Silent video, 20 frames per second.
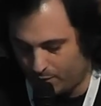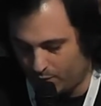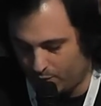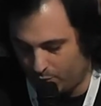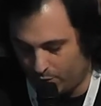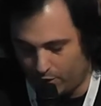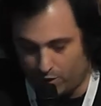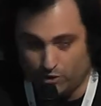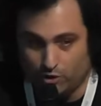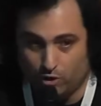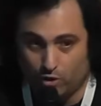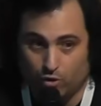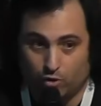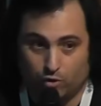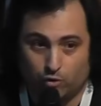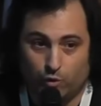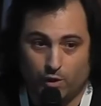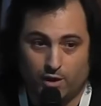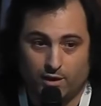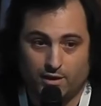bueno, eso con
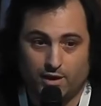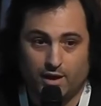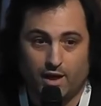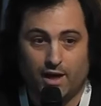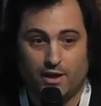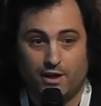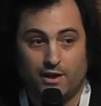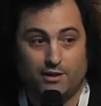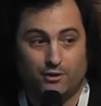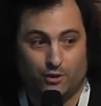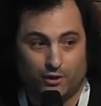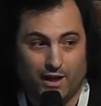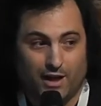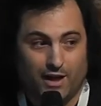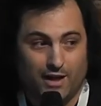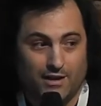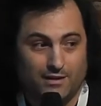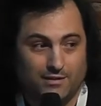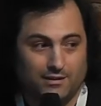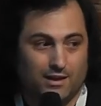suerte hay
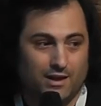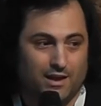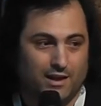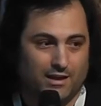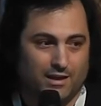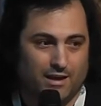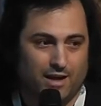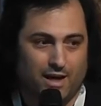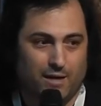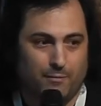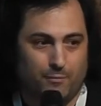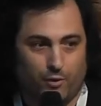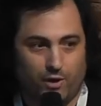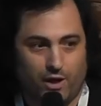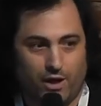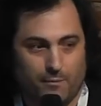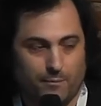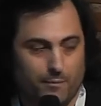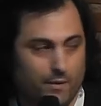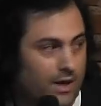editoriales que por
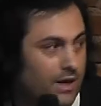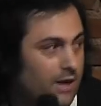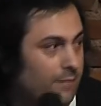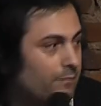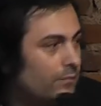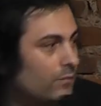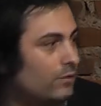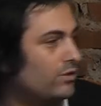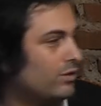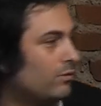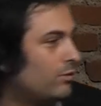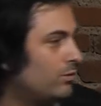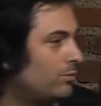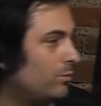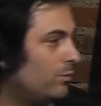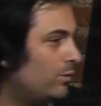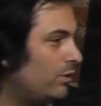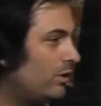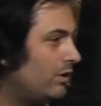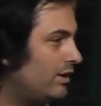ahí, eh, no sé cuánto
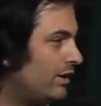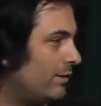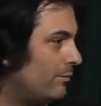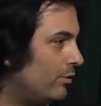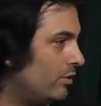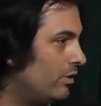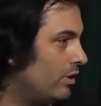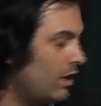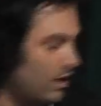tiempo,